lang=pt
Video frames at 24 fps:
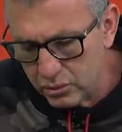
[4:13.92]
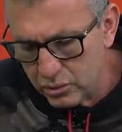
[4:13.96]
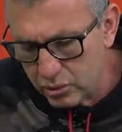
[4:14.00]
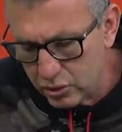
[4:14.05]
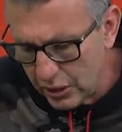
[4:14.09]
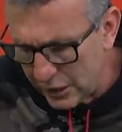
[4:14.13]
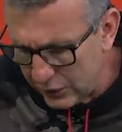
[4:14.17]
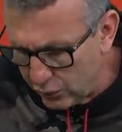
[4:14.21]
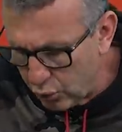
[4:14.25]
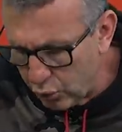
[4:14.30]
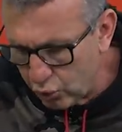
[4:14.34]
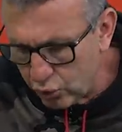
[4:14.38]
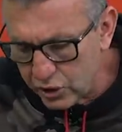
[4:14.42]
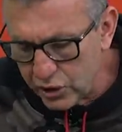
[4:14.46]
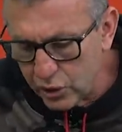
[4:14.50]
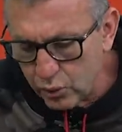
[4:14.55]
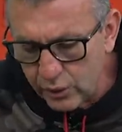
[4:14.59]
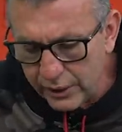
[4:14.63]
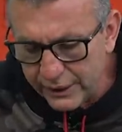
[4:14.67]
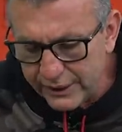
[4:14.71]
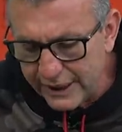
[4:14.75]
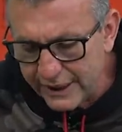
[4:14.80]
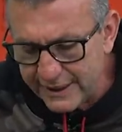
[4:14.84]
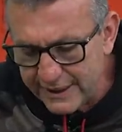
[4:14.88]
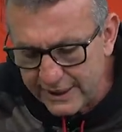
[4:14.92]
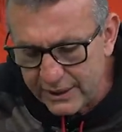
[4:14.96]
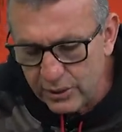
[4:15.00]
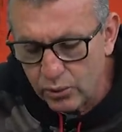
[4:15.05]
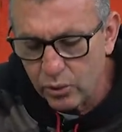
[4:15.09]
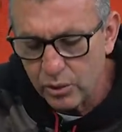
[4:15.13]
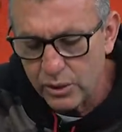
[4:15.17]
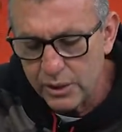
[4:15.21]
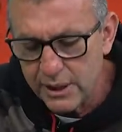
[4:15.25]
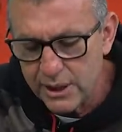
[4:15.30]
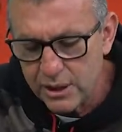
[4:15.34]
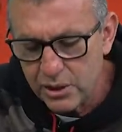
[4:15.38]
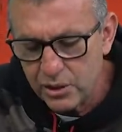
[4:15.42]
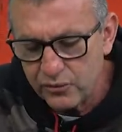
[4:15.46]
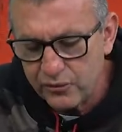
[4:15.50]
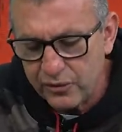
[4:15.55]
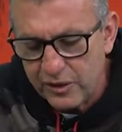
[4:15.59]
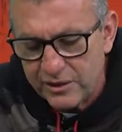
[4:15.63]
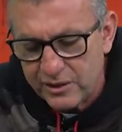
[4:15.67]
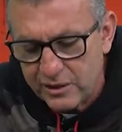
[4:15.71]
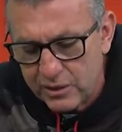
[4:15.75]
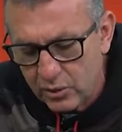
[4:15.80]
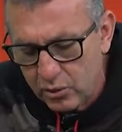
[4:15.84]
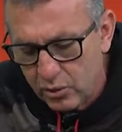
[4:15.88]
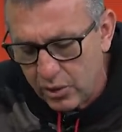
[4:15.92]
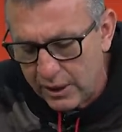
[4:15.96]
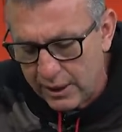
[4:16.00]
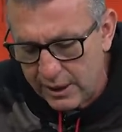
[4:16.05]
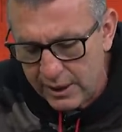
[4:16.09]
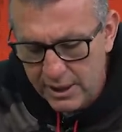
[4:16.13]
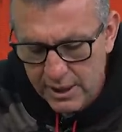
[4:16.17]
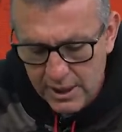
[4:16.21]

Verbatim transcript: já estou com 55 anos, passo agora